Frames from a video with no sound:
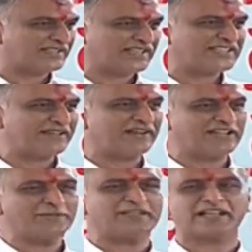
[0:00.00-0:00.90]
పనిచేసే
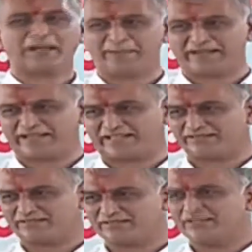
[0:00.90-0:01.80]
వాళ్ళని మీరు కాపాడాలి
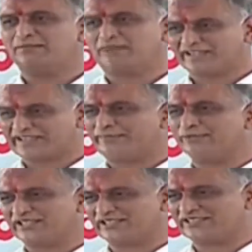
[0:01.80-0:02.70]

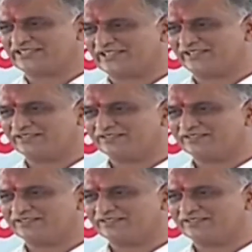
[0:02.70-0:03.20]
మాకేముంటుంది చెల్లె